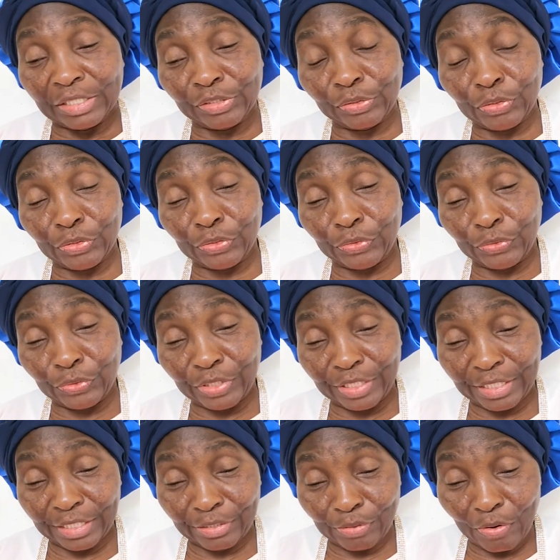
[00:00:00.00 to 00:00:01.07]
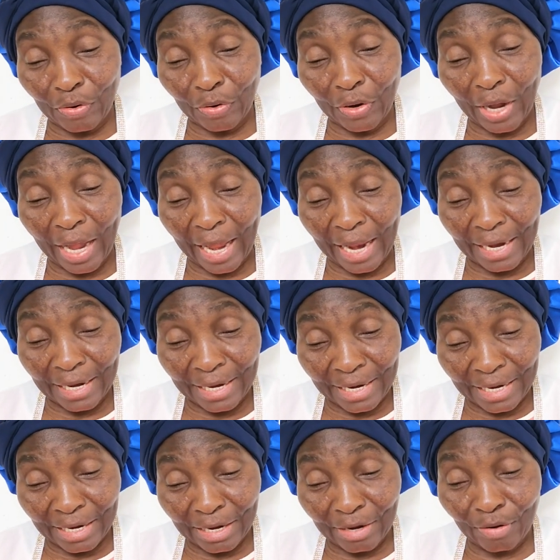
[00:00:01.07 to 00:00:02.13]
je suis donc
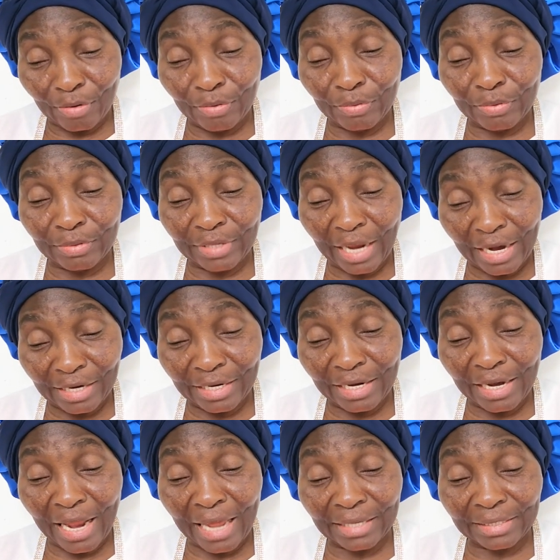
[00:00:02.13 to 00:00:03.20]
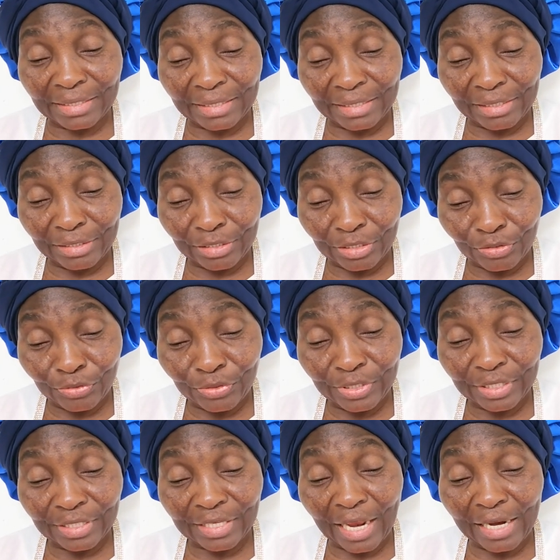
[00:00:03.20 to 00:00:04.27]
allé, tel qu'il a dit, je
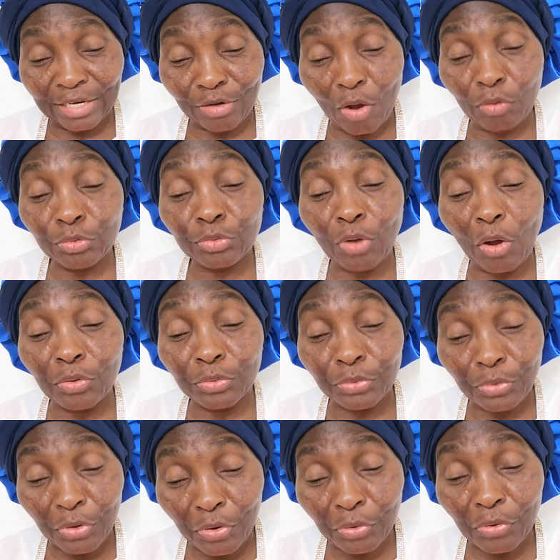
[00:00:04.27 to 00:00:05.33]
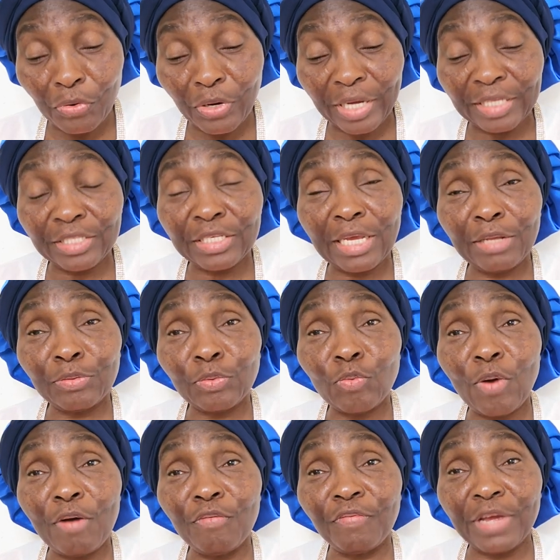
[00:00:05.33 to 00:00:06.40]
suis allé donc dans 2 Corinthiens
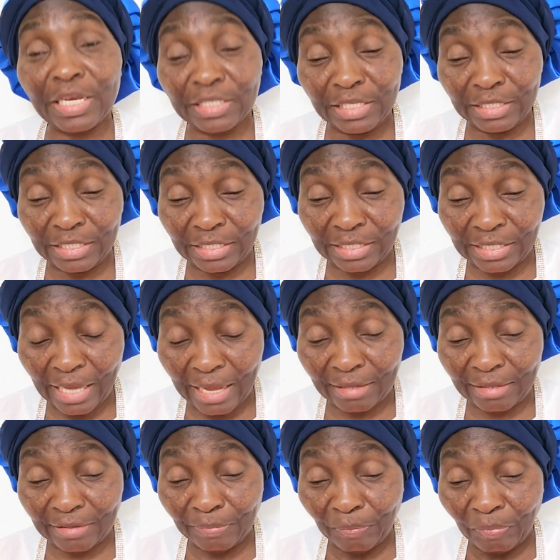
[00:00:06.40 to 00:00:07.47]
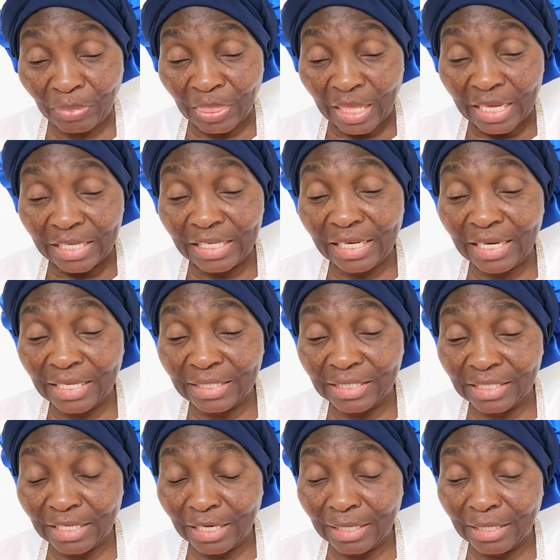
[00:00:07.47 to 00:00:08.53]
3 verset 17. Il est
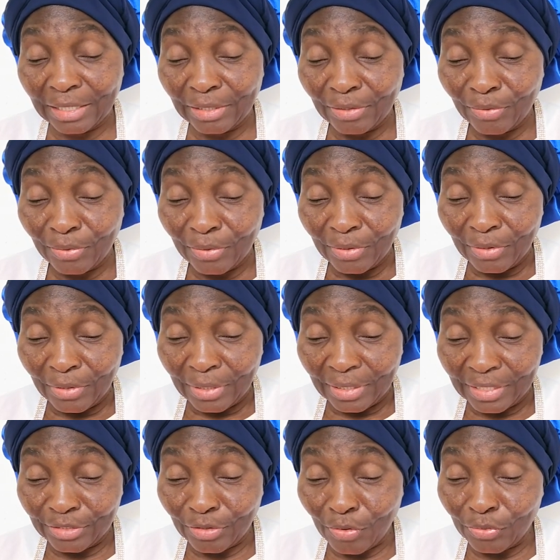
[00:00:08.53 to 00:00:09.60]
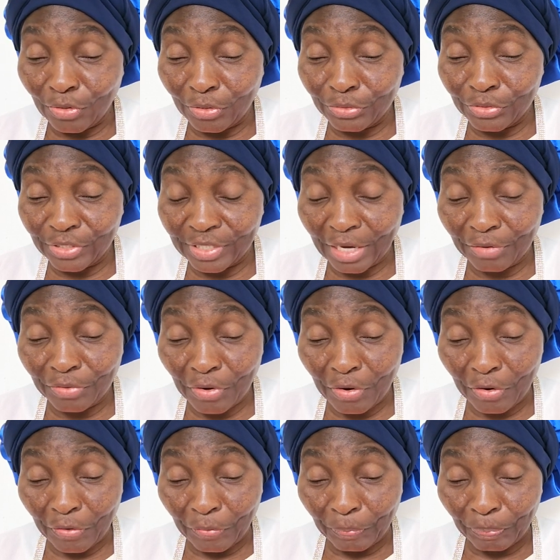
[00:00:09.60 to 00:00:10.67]
dit, lisons au nom du
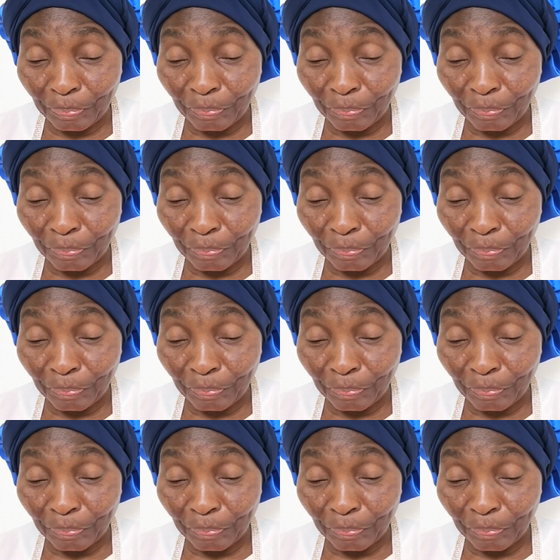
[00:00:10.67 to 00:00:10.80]
Seigneur,